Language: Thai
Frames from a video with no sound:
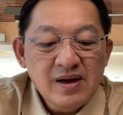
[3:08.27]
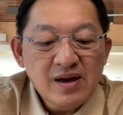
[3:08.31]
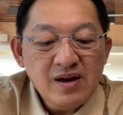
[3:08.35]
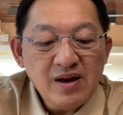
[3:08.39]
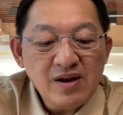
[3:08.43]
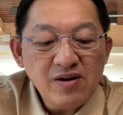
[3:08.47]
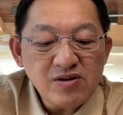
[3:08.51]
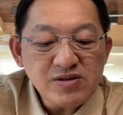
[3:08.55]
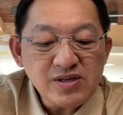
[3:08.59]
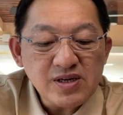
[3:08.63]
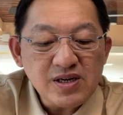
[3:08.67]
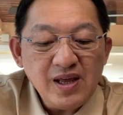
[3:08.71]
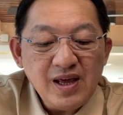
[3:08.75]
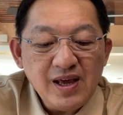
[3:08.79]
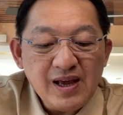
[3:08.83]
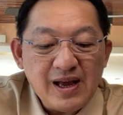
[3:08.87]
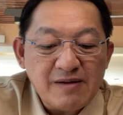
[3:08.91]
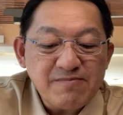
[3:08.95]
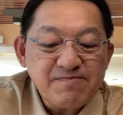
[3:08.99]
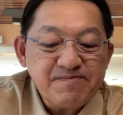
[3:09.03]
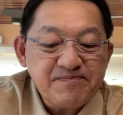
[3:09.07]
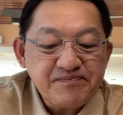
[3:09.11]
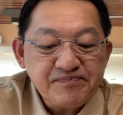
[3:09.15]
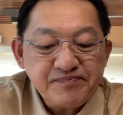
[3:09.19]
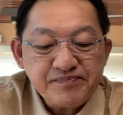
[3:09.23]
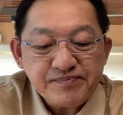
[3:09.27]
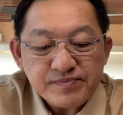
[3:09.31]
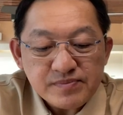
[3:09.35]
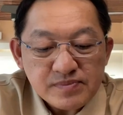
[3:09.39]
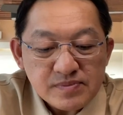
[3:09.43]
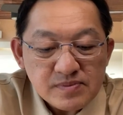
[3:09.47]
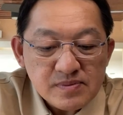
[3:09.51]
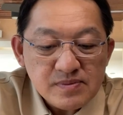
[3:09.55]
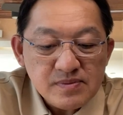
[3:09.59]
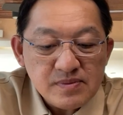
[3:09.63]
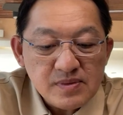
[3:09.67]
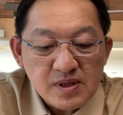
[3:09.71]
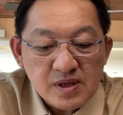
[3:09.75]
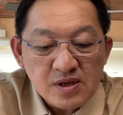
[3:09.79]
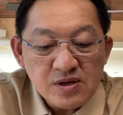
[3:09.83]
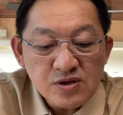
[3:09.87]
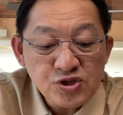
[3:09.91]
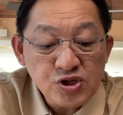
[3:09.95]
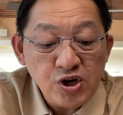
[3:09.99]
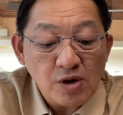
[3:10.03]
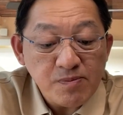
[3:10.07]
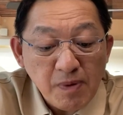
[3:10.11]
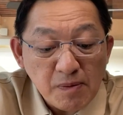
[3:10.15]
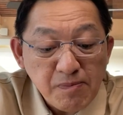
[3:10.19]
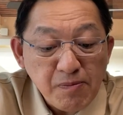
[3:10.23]
แล้วนอกจากนี้ครับ
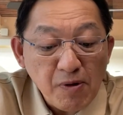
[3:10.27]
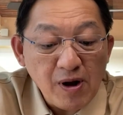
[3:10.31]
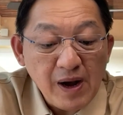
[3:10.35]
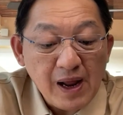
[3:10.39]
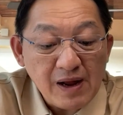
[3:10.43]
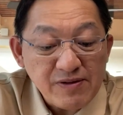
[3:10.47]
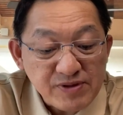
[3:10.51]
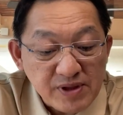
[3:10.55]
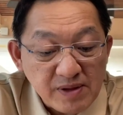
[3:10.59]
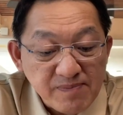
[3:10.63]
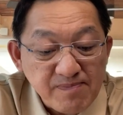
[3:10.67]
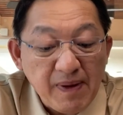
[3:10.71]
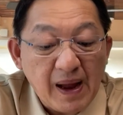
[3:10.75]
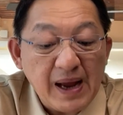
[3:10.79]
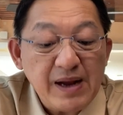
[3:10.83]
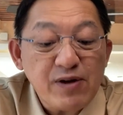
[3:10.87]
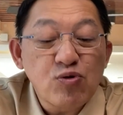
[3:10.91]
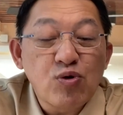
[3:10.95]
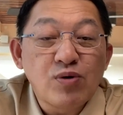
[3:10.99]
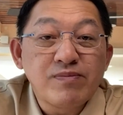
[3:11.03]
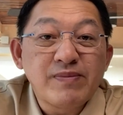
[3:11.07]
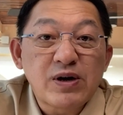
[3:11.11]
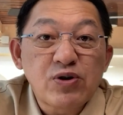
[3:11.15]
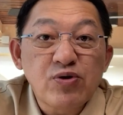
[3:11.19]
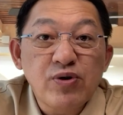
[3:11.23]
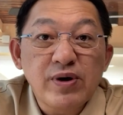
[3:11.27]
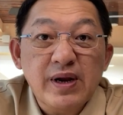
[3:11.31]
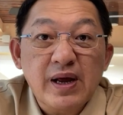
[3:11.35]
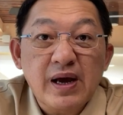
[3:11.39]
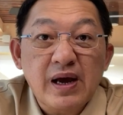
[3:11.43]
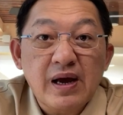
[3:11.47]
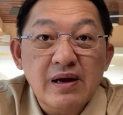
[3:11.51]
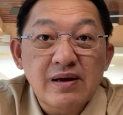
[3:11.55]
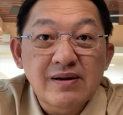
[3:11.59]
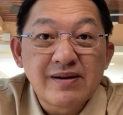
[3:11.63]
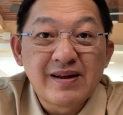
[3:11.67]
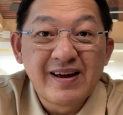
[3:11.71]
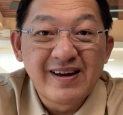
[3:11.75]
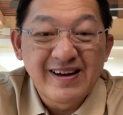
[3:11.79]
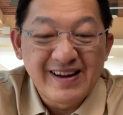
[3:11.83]
สปปลาวติดปลายนวมมาด้วยนะครับ